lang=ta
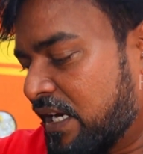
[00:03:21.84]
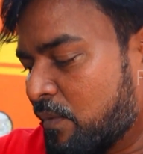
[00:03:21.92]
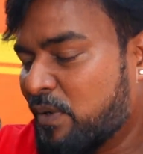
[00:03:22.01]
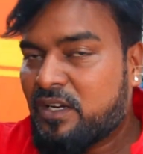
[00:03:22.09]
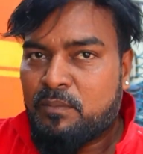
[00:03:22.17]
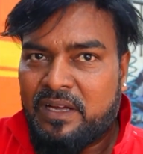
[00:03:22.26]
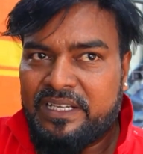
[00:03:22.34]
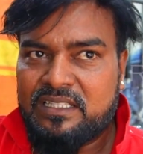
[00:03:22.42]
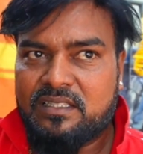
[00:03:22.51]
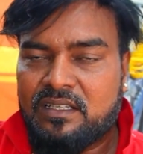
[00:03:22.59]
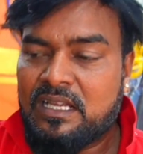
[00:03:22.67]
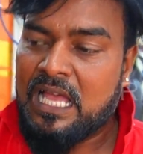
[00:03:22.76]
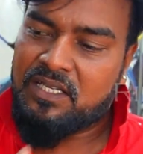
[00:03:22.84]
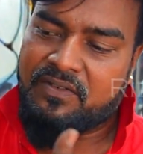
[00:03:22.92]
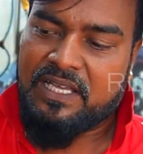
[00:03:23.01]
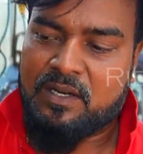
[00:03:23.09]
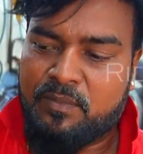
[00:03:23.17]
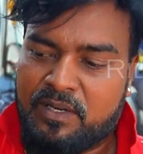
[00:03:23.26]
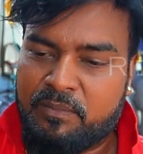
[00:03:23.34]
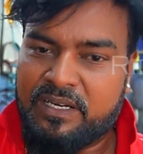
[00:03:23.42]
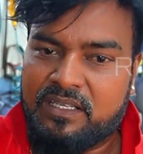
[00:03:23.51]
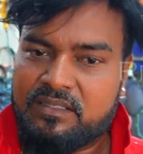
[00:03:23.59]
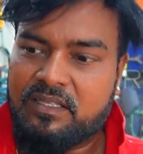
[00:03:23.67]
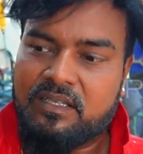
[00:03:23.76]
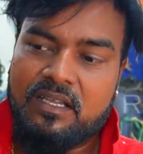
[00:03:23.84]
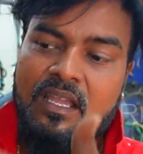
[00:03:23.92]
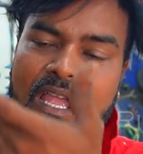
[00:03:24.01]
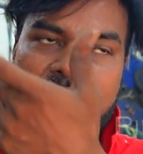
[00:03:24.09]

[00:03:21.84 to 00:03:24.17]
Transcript: வேறு மாதிரி மைனஸ் இருக்குது அதுக்கு வேறு மாதிரி மைனஸ் இருக்குது